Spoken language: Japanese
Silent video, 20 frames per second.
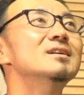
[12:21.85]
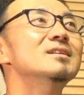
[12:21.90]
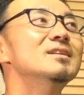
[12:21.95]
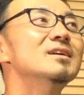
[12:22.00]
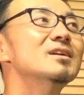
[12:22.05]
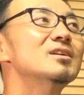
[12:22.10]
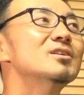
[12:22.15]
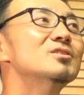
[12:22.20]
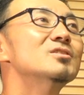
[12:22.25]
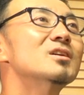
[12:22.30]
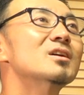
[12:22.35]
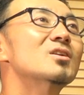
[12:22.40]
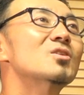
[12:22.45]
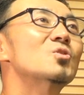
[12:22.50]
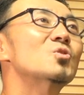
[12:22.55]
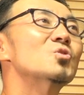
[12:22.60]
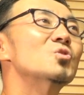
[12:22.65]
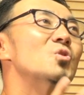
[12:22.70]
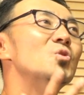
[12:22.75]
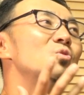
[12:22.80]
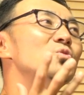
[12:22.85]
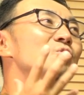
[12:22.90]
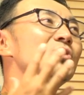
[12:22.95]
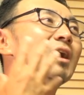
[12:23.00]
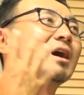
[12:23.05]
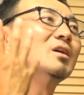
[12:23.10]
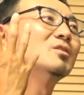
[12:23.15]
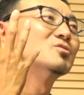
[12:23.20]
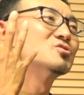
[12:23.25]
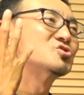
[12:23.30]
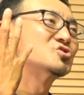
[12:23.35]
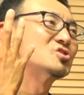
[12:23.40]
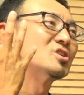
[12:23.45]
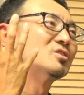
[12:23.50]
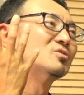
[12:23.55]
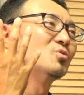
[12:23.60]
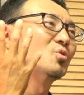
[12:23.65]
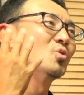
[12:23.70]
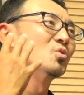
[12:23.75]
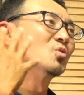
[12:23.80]
できるだけこのうがいをして
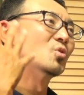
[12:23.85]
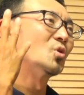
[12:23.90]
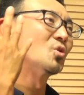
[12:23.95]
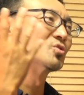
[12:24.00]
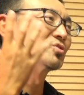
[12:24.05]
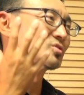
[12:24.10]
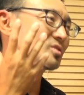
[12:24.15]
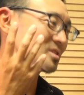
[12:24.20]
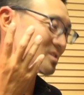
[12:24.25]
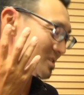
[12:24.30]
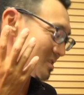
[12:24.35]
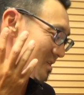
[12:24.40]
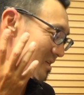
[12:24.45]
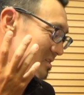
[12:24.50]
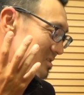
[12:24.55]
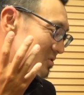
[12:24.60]
るこの音ですね。